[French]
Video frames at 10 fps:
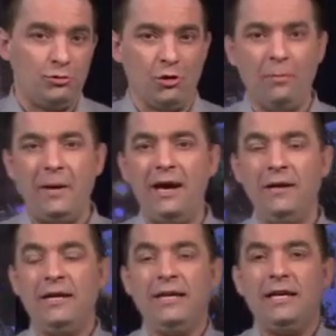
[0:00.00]
du repas
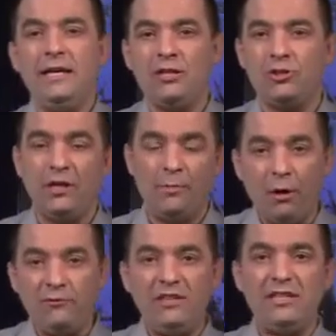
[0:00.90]
et j'en ai
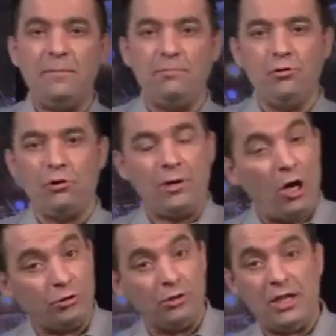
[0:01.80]
profité pour lui
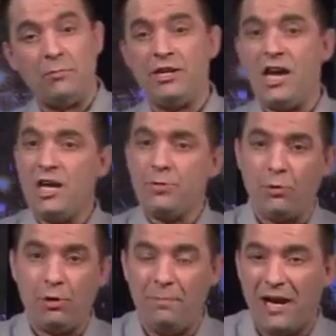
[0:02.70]
rendre témoignage,
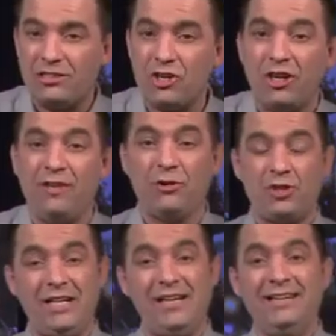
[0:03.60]
pour lui partager
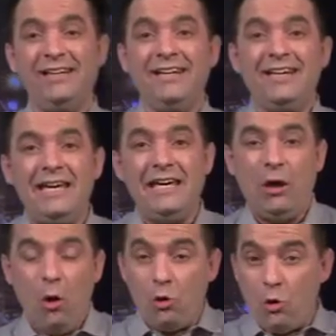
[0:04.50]
l'évangile et
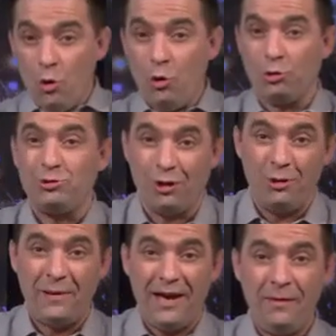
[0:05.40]
au cours du
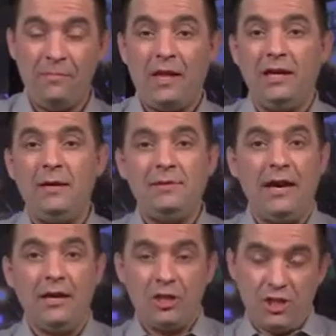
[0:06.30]
repas, eh
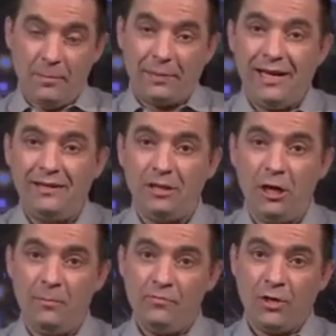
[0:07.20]
bien, j'ai pris le
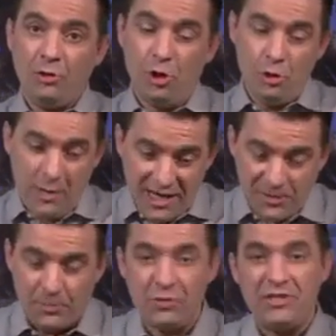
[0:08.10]
temps de lui
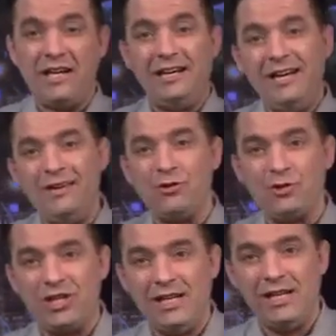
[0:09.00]
exposer
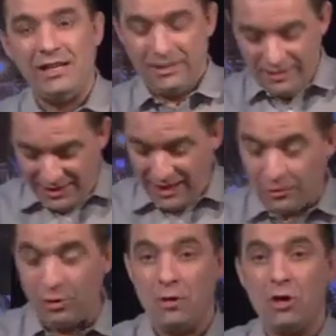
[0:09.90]
l'évangile
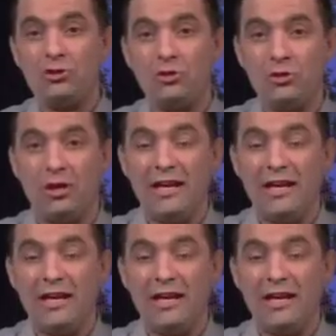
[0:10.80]
directement sur